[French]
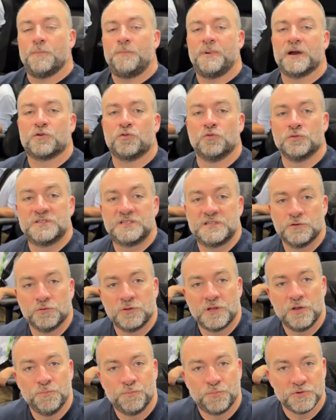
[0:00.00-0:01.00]
Par contre, si on
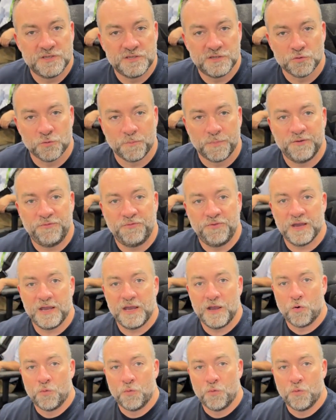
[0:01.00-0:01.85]
a une position préférée,